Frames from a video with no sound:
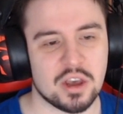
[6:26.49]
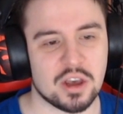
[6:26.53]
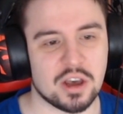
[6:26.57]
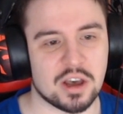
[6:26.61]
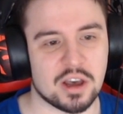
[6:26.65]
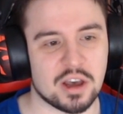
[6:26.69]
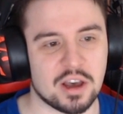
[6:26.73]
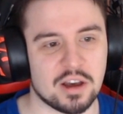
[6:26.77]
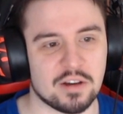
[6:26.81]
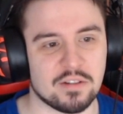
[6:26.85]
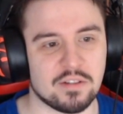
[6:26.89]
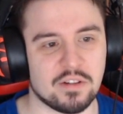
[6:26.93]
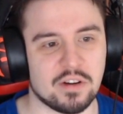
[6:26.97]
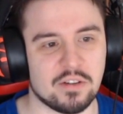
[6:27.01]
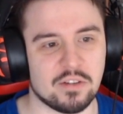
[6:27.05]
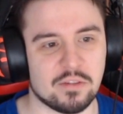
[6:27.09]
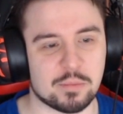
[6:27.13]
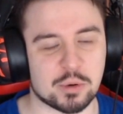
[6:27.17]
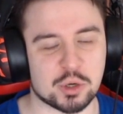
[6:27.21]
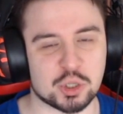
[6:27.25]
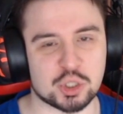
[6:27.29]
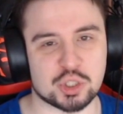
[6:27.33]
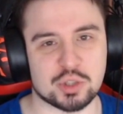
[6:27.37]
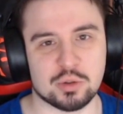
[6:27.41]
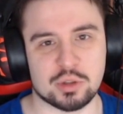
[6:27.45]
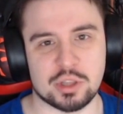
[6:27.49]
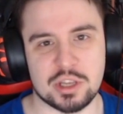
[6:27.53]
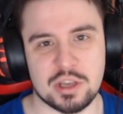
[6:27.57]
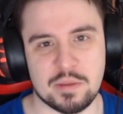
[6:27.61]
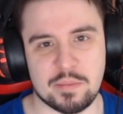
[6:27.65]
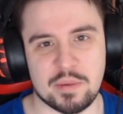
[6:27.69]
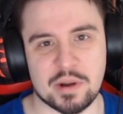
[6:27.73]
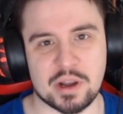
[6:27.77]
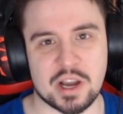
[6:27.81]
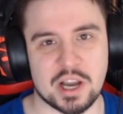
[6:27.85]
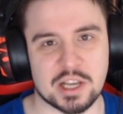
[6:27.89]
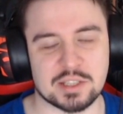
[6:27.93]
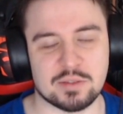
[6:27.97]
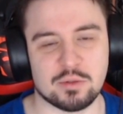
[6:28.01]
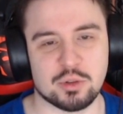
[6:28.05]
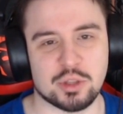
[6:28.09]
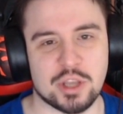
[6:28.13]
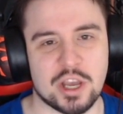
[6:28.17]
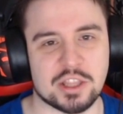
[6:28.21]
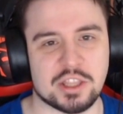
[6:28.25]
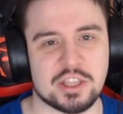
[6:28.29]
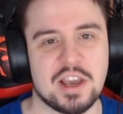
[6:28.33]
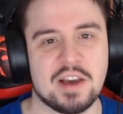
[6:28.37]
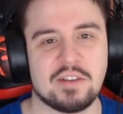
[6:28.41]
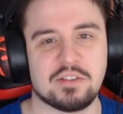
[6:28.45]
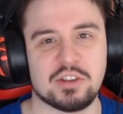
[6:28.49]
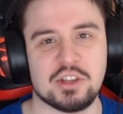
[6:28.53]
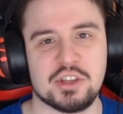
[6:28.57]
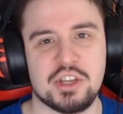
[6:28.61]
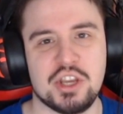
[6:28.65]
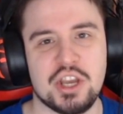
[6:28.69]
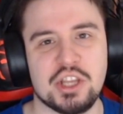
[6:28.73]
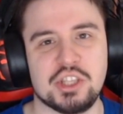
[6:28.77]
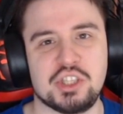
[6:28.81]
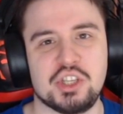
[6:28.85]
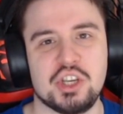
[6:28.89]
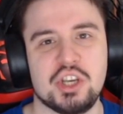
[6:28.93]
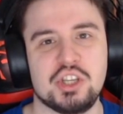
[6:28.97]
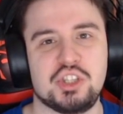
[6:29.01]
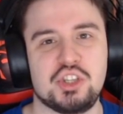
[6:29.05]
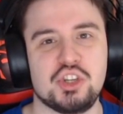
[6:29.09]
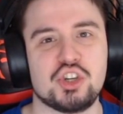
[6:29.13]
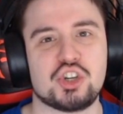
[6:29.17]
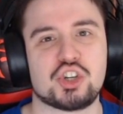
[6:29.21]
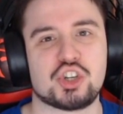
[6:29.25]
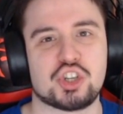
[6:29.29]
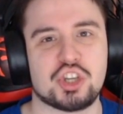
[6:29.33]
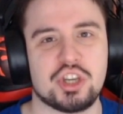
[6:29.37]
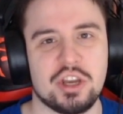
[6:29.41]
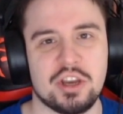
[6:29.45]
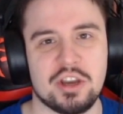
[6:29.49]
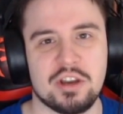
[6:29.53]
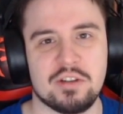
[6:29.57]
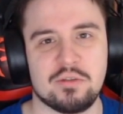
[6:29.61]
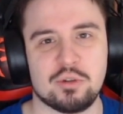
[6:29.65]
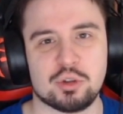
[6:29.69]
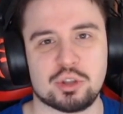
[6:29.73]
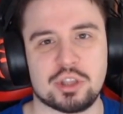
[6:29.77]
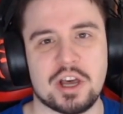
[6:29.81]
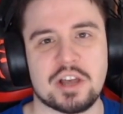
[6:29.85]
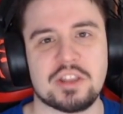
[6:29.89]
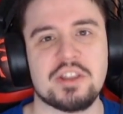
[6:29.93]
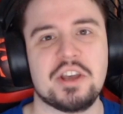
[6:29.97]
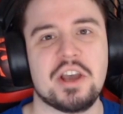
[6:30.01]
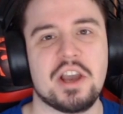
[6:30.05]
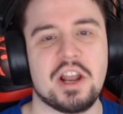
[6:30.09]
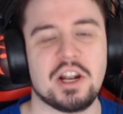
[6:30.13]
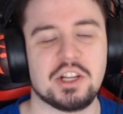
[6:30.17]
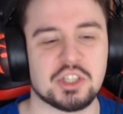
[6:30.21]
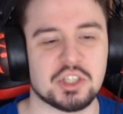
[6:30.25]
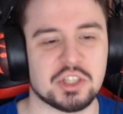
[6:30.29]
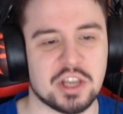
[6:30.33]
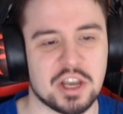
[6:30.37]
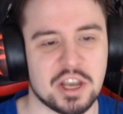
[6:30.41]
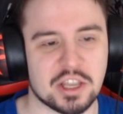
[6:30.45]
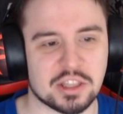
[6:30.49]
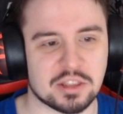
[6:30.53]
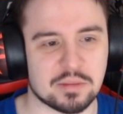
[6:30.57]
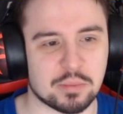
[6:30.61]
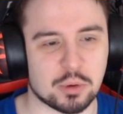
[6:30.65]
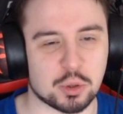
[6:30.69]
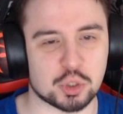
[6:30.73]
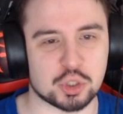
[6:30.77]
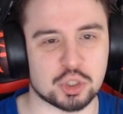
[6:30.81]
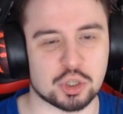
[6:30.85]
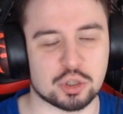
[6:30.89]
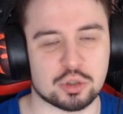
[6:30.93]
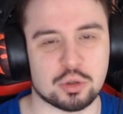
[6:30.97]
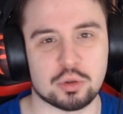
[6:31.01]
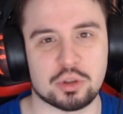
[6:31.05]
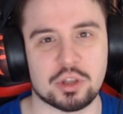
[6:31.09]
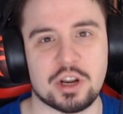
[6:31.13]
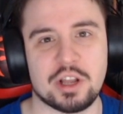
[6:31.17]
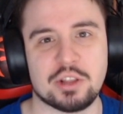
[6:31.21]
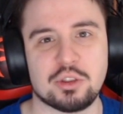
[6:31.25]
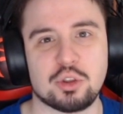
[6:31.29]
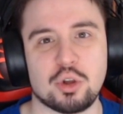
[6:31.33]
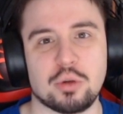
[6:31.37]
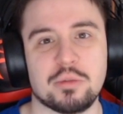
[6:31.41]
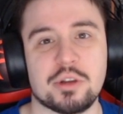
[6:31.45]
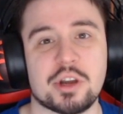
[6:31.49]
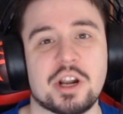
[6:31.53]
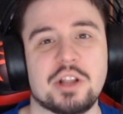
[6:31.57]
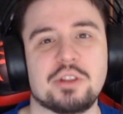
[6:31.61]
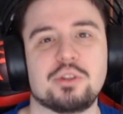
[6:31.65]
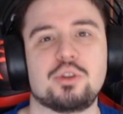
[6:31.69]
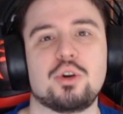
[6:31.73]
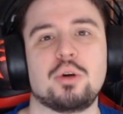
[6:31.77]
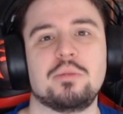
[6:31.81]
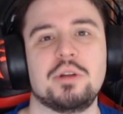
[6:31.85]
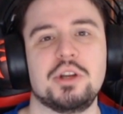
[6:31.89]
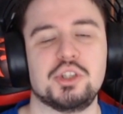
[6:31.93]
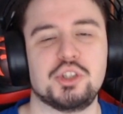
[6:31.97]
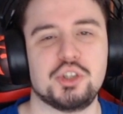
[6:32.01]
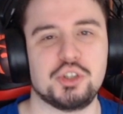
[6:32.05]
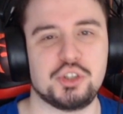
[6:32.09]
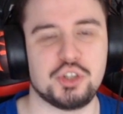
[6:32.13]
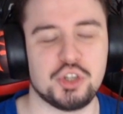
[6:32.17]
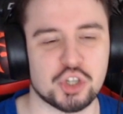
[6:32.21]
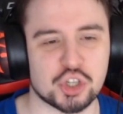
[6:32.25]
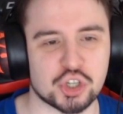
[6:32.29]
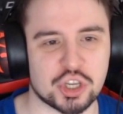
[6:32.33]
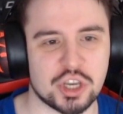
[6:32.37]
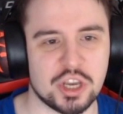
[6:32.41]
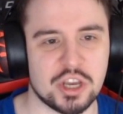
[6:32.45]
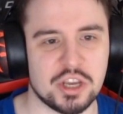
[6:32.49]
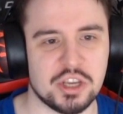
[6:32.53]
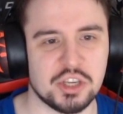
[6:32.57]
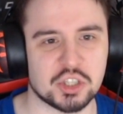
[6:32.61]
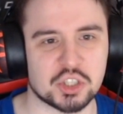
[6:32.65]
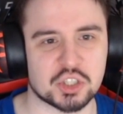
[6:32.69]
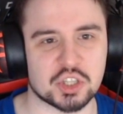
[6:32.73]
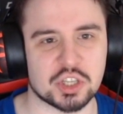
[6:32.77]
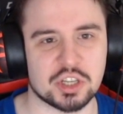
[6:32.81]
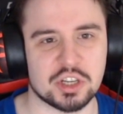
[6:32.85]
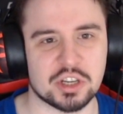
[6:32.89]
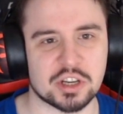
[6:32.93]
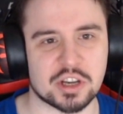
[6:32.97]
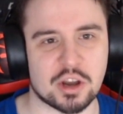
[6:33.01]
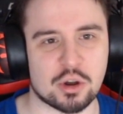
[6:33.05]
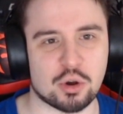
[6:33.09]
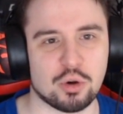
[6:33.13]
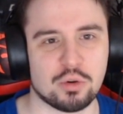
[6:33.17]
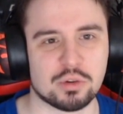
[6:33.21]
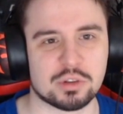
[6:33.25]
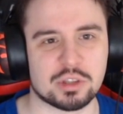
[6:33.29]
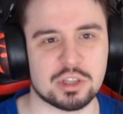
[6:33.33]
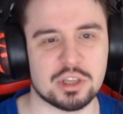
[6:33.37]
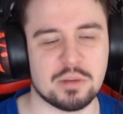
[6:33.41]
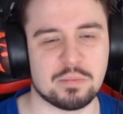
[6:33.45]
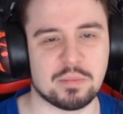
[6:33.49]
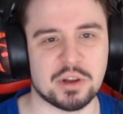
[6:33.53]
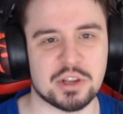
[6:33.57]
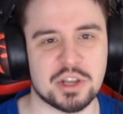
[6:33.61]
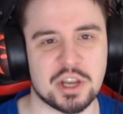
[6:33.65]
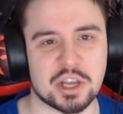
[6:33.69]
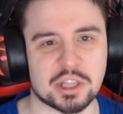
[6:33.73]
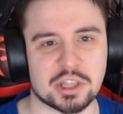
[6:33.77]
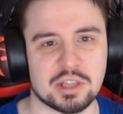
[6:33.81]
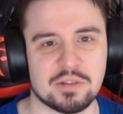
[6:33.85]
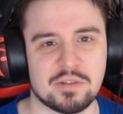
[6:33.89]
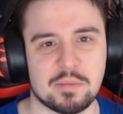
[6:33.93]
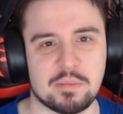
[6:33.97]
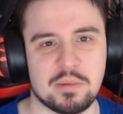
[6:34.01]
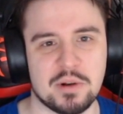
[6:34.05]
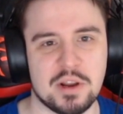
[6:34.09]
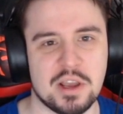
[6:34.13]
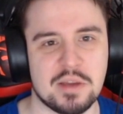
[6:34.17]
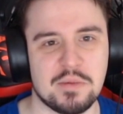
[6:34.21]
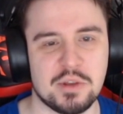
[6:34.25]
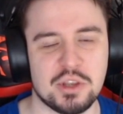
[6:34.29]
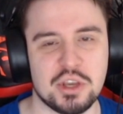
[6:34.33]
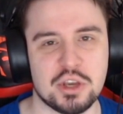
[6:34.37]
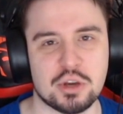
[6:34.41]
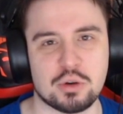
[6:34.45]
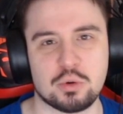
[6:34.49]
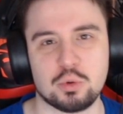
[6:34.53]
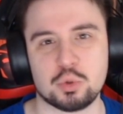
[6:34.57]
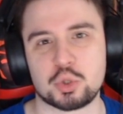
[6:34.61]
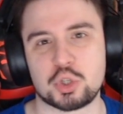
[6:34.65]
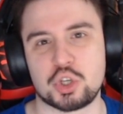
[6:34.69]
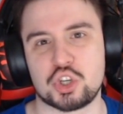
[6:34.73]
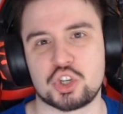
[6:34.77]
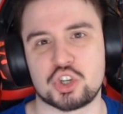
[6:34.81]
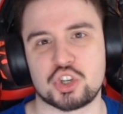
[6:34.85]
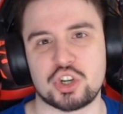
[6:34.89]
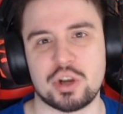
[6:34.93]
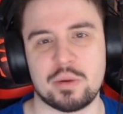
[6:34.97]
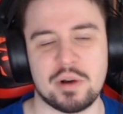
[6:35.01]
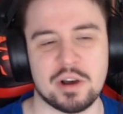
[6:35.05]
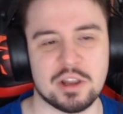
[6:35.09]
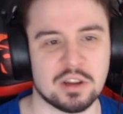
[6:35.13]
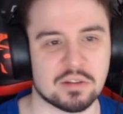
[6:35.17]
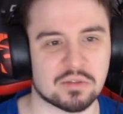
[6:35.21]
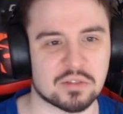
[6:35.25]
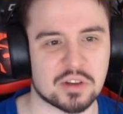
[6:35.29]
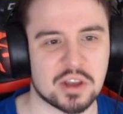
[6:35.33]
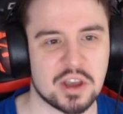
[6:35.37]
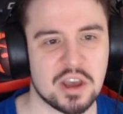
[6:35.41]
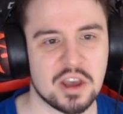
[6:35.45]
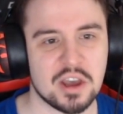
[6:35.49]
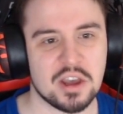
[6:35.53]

Э, просто вот они показывают. Да, это явно не детишки вот Анны Эльзы, да, это просто кто-то рандомный. Рандомные детишки из э, какого-то непонятного племени якутских шаманов.